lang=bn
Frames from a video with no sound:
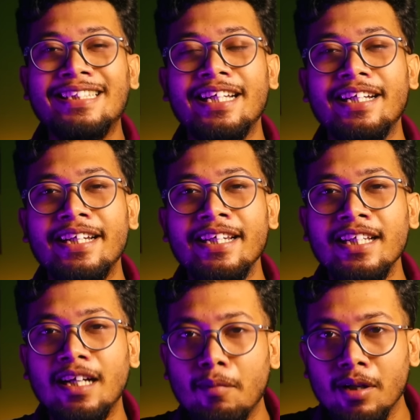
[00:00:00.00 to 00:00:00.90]
রিসেন্টলি
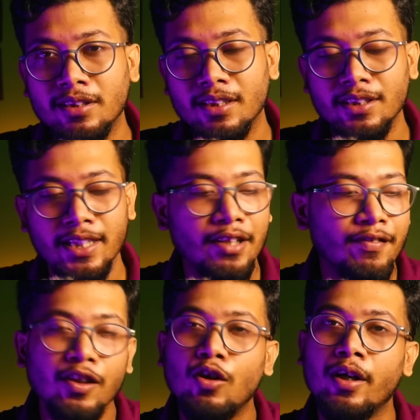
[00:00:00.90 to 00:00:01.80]
কমল হাসান সে
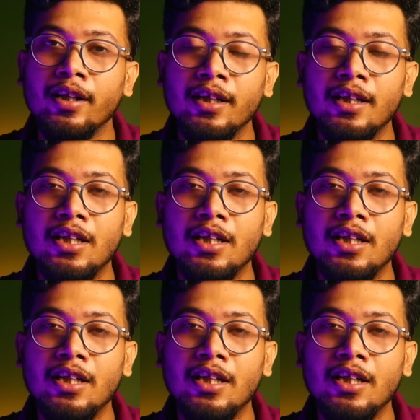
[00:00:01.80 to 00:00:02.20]
রিভিল করে